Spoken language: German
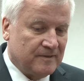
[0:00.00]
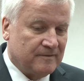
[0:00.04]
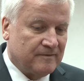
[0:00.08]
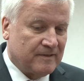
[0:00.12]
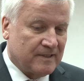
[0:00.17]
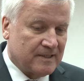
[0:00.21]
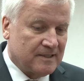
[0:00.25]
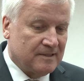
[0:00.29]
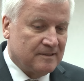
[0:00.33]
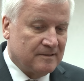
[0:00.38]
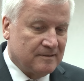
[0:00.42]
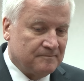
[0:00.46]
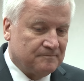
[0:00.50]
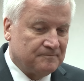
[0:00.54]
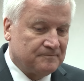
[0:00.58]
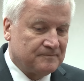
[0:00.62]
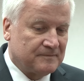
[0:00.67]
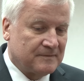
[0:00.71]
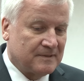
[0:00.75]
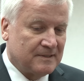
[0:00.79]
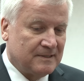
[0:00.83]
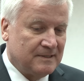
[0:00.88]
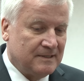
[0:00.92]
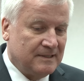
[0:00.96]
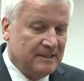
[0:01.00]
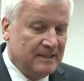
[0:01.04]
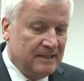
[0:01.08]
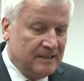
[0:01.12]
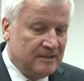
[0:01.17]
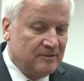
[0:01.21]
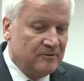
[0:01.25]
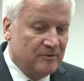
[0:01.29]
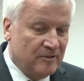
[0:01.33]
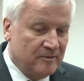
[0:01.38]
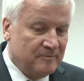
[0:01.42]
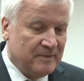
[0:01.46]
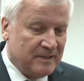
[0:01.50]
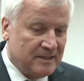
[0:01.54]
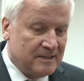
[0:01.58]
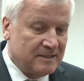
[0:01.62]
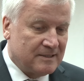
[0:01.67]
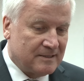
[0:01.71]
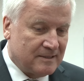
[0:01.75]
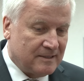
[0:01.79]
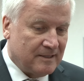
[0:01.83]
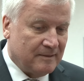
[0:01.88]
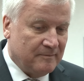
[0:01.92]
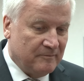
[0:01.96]
werden nicht nur
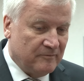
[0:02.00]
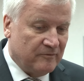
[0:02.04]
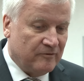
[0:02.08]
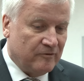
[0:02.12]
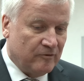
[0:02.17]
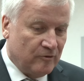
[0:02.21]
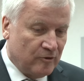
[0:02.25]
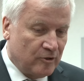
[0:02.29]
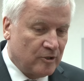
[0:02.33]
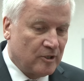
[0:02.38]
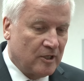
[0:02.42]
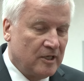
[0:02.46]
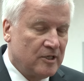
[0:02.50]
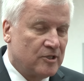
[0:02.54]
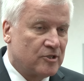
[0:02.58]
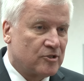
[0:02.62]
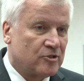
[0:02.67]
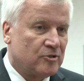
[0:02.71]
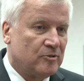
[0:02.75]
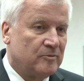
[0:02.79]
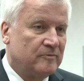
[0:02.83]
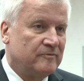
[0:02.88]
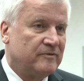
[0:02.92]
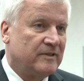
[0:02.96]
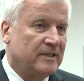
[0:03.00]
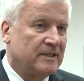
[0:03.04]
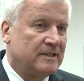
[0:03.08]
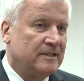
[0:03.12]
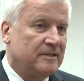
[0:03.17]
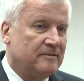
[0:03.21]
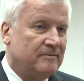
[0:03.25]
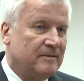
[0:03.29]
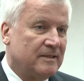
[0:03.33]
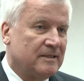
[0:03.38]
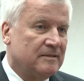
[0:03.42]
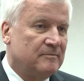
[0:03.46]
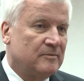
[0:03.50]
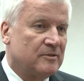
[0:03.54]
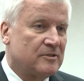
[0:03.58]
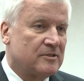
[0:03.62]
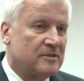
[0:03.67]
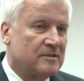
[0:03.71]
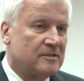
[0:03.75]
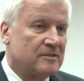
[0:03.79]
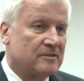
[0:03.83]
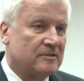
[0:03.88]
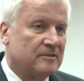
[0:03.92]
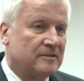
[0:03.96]
mit dem Flüchtlingsstrom fertig werden
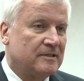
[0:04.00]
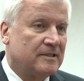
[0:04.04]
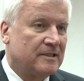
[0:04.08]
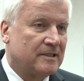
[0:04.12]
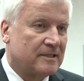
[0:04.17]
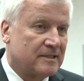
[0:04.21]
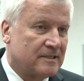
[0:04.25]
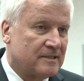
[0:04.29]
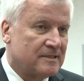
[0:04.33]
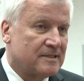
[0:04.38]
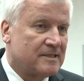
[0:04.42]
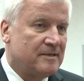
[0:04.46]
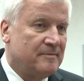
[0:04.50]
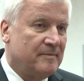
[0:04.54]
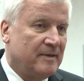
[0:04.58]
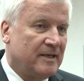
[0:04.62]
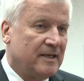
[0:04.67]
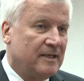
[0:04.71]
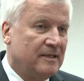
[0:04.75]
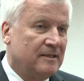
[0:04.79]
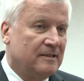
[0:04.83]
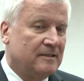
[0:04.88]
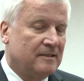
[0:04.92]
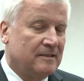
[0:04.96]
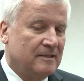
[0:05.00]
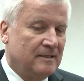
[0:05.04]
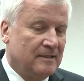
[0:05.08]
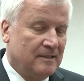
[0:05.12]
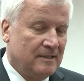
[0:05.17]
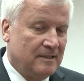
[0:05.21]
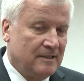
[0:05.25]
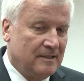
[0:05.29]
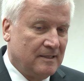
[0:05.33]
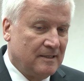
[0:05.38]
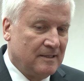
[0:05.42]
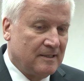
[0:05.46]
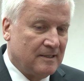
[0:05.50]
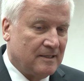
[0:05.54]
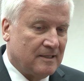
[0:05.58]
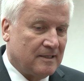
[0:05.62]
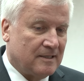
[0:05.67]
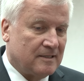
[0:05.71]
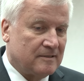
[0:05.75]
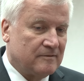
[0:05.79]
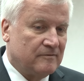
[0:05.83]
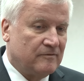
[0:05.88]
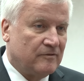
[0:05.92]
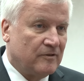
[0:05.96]
müssen, sondern eine ganze Menge
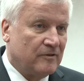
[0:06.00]
an